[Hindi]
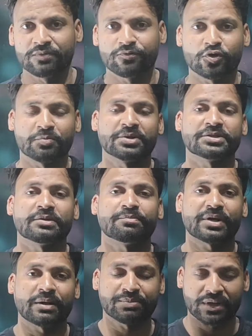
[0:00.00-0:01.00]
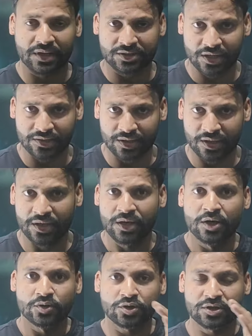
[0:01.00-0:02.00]
इंफॉर्मेशन प्राप्त करना चाहते
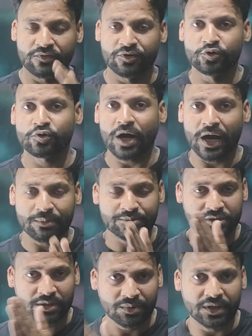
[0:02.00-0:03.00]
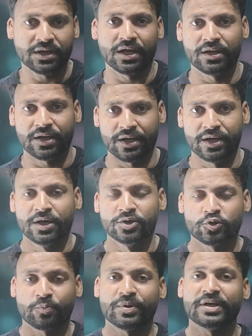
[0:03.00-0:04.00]
हैं तो ये वीडियो आप सभी के लिए सो so,